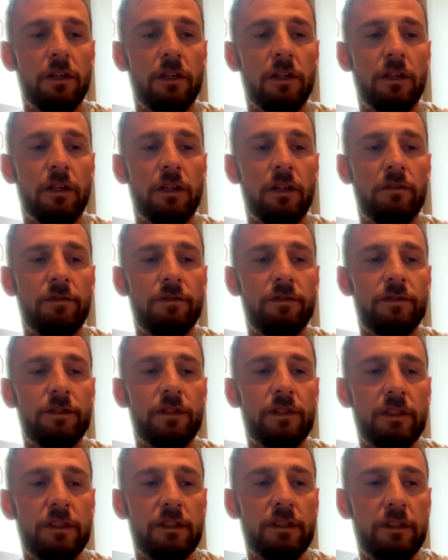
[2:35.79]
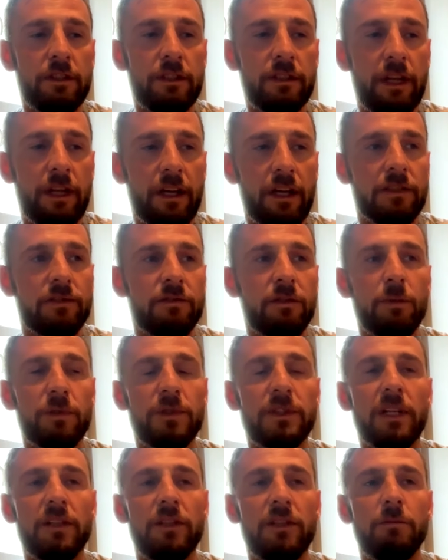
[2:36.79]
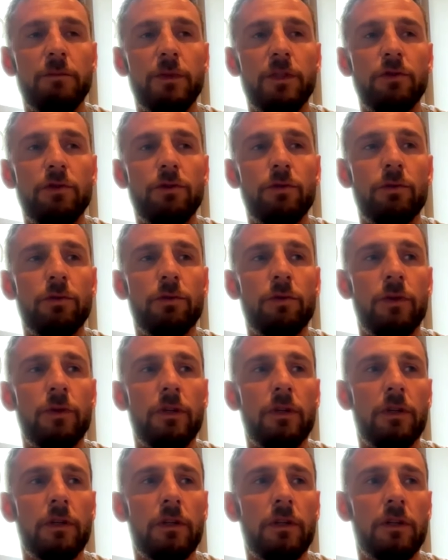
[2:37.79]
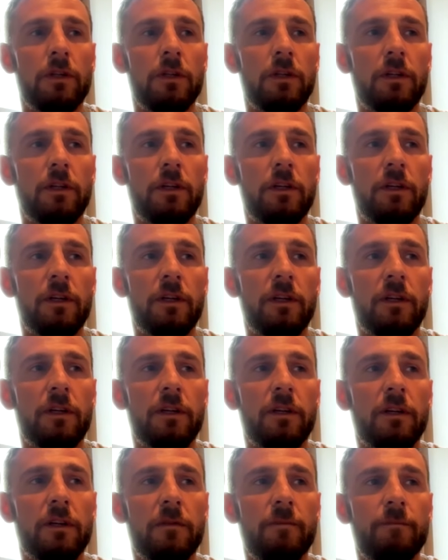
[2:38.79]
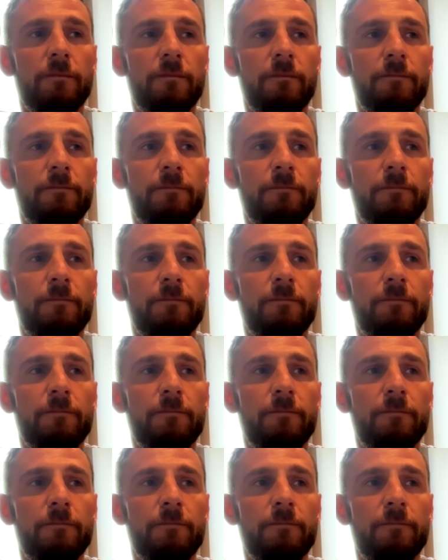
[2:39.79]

e, w, teraz, w tym ostatnim meczu, e,